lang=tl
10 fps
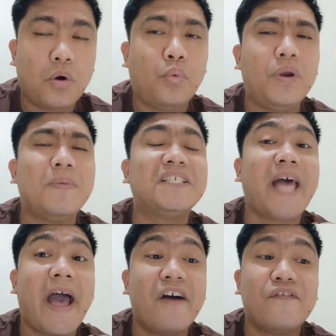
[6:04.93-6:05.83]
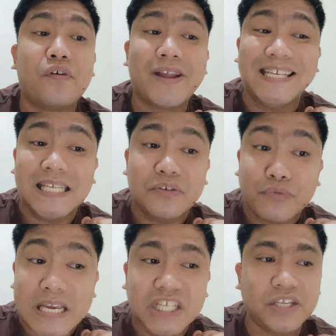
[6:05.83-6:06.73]
We must have re-
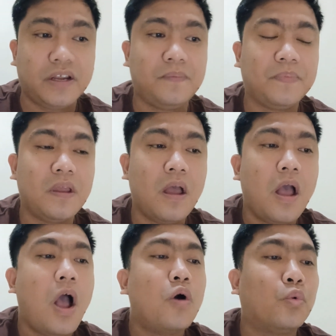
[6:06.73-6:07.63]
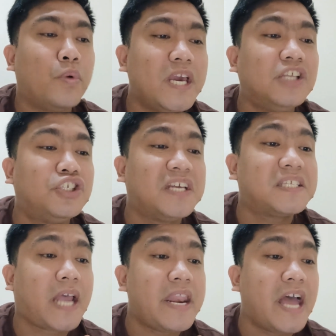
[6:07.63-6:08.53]
reason. We
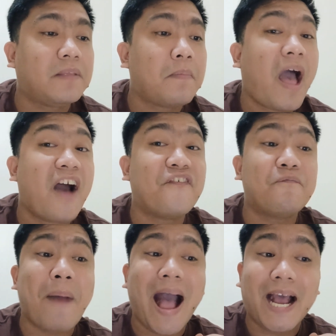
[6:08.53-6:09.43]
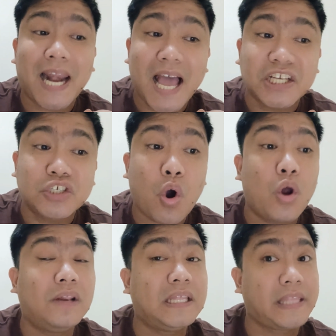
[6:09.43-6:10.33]
just cannot have backlash
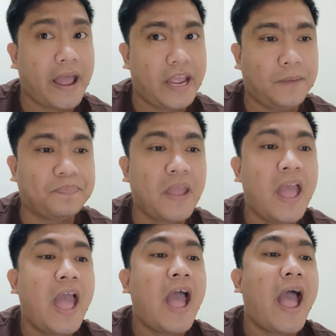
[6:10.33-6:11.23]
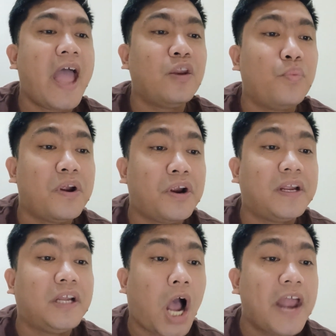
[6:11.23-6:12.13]
all the time and
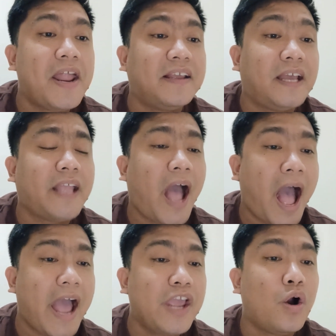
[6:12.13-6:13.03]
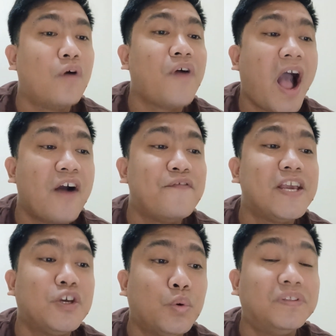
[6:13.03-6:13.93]
we're gonna get high of
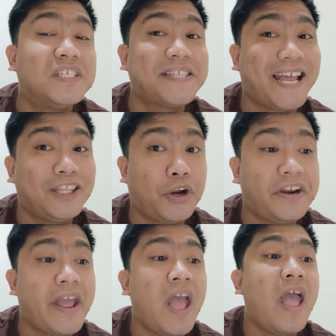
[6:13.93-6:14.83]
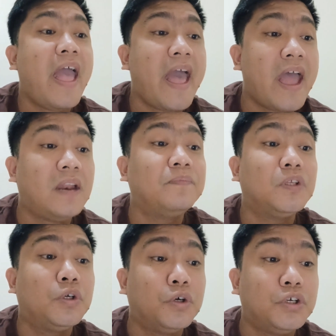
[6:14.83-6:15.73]
having good standard
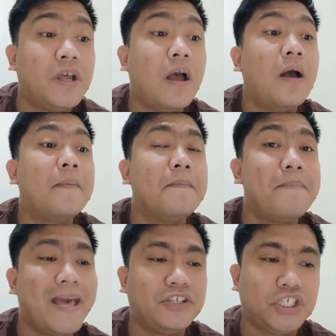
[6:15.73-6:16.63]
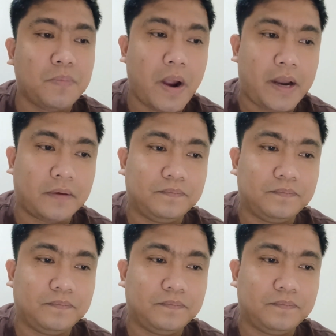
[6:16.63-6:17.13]
and good benchmark